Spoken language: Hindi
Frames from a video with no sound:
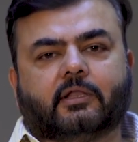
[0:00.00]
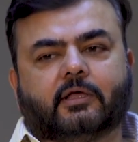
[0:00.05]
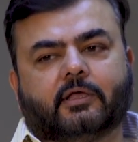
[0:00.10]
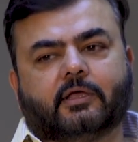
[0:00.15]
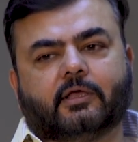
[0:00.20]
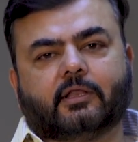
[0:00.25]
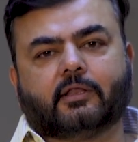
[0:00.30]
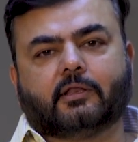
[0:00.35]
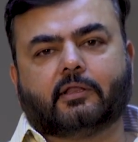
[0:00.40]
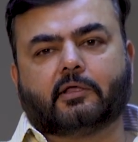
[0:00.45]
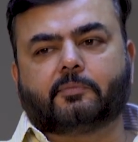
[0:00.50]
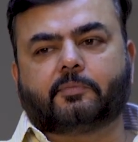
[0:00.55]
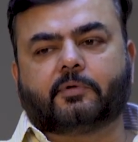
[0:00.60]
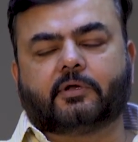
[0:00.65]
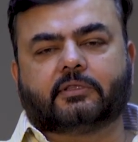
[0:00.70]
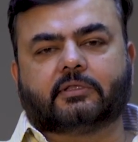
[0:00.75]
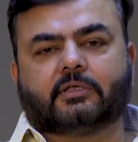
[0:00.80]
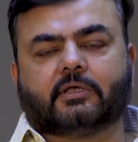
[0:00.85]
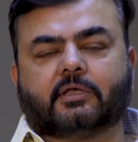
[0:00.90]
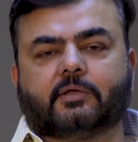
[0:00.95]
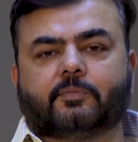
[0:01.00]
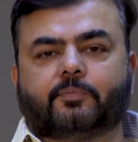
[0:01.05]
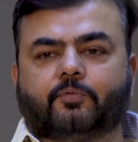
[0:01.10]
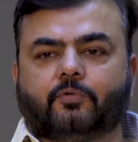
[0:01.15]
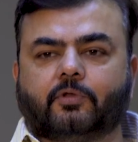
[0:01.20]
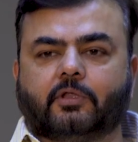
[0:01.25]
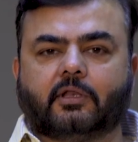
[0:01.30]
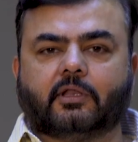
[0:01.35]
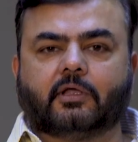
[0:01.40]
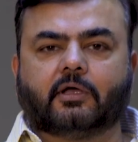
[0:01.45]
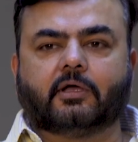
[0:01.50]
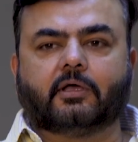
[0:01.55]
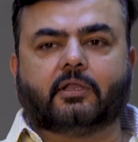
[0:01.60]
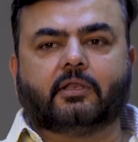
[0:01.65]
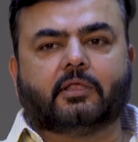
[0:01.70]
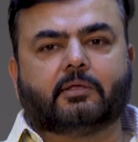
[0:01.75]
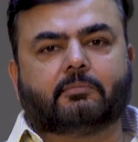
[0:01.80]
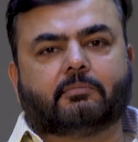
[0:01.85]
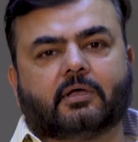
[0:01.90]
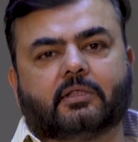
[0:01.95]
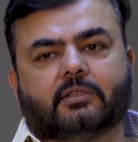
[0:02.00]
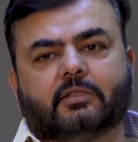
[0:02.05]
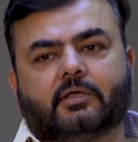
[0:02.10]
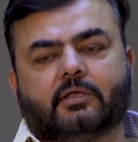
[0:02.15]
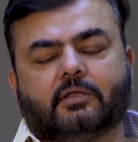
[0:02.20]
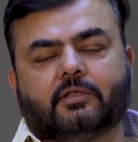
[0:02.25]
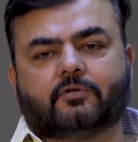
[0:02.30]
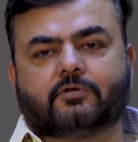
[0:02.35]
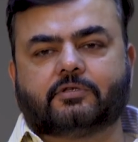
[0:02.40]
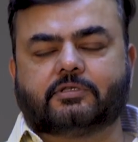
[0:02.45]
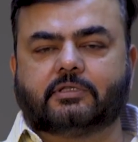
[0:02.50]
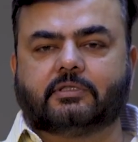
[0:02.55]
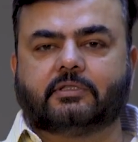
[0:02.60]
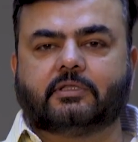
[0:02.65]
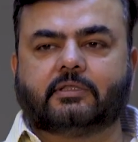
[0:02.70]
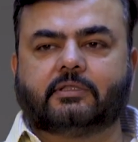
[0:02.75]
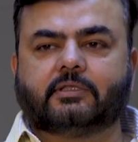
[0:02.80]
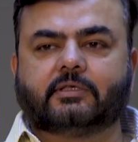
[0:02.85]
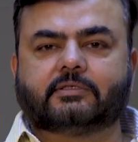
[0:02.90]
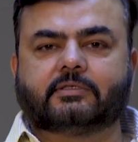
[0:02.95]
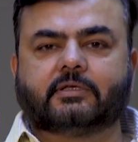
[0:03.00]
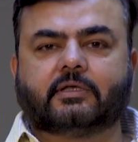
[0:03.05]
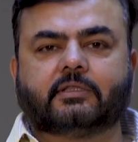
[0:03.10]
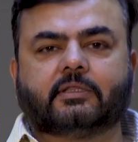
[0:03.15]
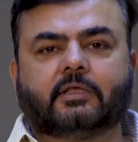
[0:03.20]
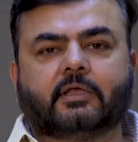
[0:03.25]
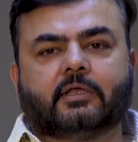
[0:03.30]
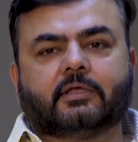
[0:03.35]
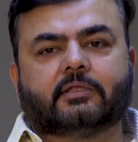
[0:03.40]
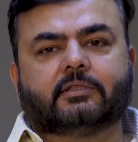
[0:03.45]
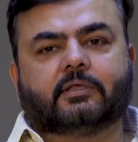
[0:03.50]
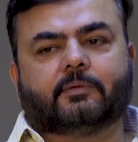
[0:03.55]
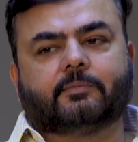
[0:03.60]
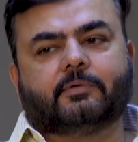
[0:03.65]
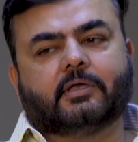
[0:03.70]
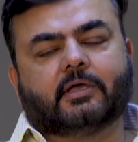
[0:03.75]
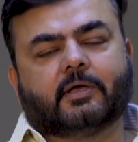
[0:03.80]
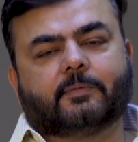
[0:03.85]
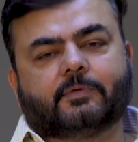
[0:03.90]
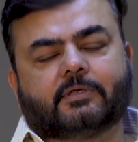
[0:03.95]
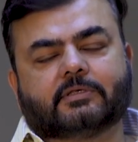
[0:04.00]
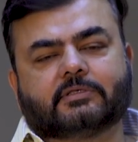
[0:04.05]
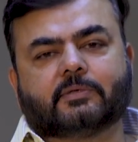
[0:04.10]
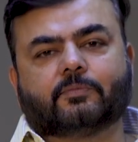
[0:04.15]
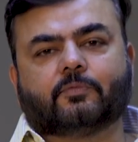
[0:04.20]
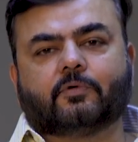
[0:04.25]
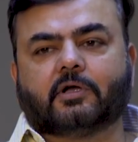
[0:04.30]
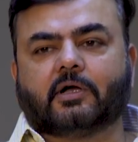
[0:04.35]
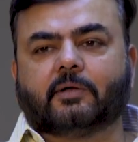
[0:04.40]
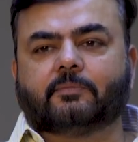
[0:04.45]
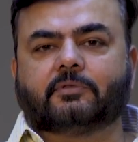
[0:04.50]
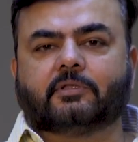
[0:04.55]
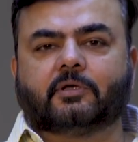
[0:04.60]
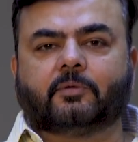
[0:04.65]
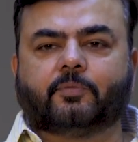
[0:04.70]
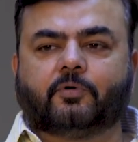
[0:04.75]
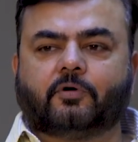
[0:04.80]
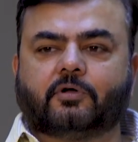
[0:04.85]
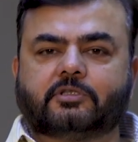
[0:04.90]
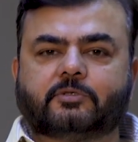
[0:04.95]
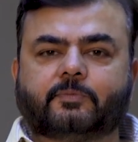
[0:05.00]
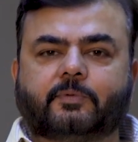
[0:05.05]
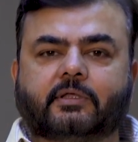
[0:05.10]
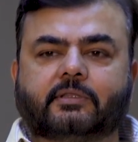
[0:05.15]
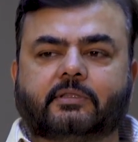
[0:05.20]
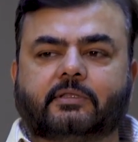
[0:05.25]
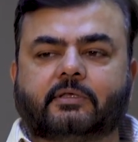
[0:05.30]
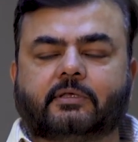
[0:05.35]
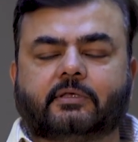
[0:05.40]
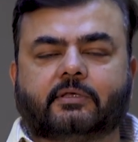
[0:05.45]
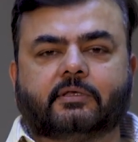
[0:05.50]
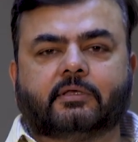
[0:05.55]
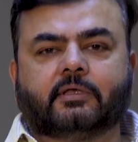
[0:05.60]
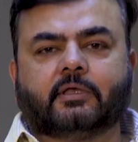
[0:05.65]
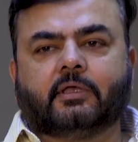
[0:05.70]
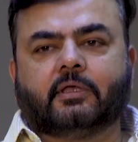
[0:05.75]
लगे रहना पड़ता है पूरी लगन ईमानदारी और शिद्दत के साथ तभी आप किसी मुकाम तक पहुंच पाते हैं